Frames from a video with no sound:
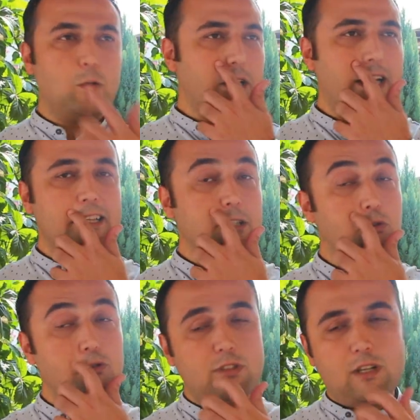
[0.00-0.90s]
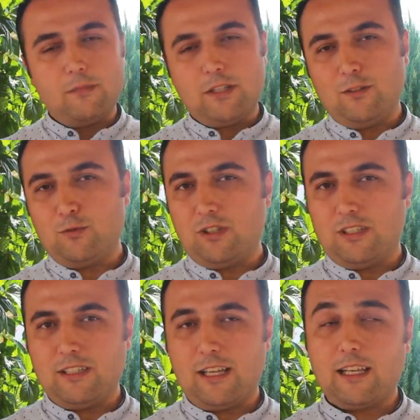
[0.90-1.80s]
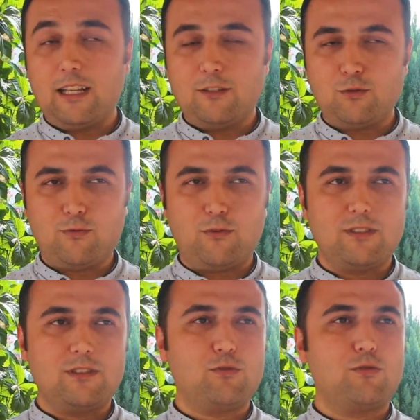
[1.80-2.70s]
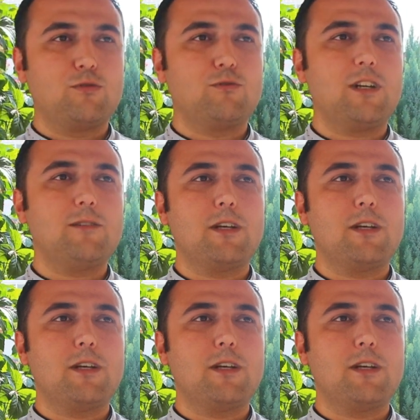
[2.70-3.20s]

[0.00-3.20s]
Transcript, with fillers: özellikle sosyal medya üzerinden gelen çok fazla soru var.